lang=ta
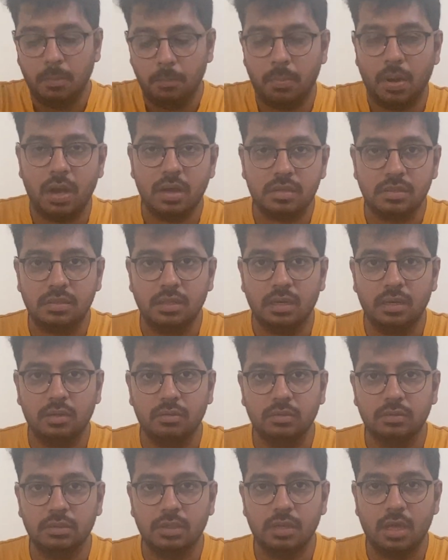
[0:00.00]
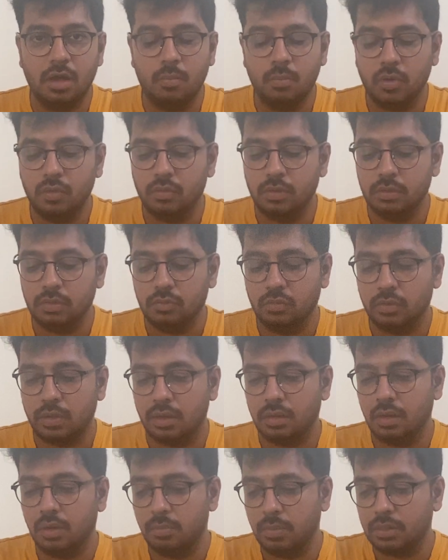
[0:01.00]
பாக்ஸ் தான் எனக்கு வந்து ஞாபகம் வருது
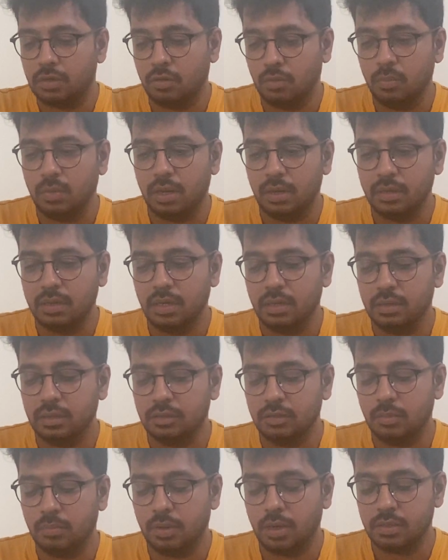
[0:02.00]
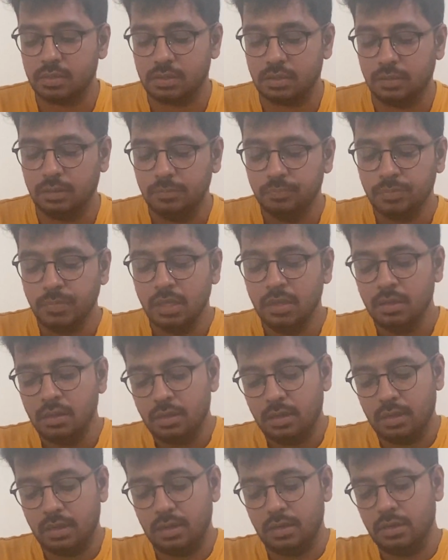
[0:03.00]
ஓகேங்களா பட் ரொம்ப அழகாக இருக்குது இந்த பாக்ஸு
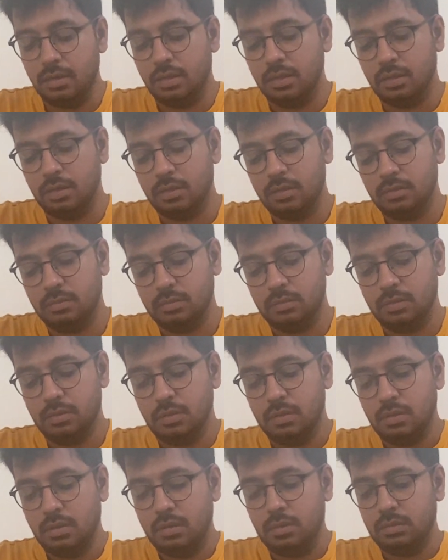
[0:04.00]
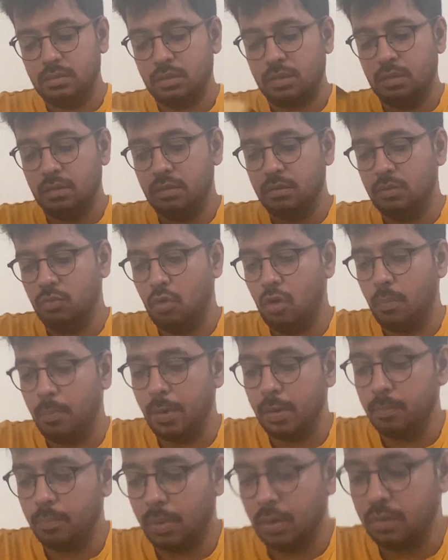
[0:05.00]
அண்ட் இது
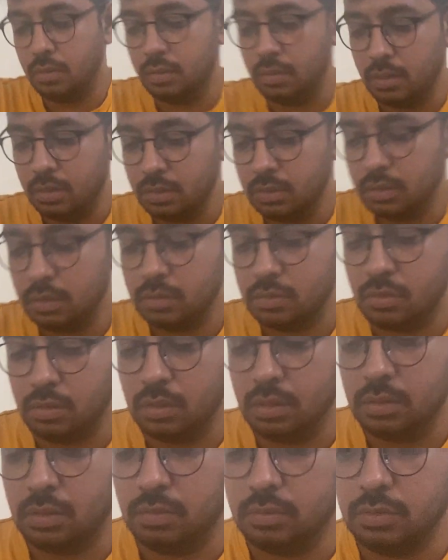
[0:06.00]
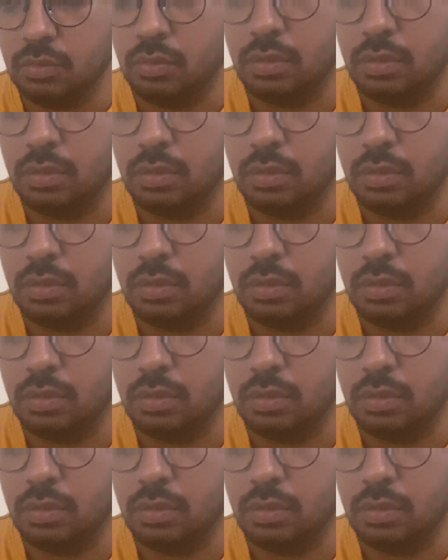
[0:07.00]
ஓப்பன் பண்ணோன்னா ஆக்சுவலாக இதில் வந்து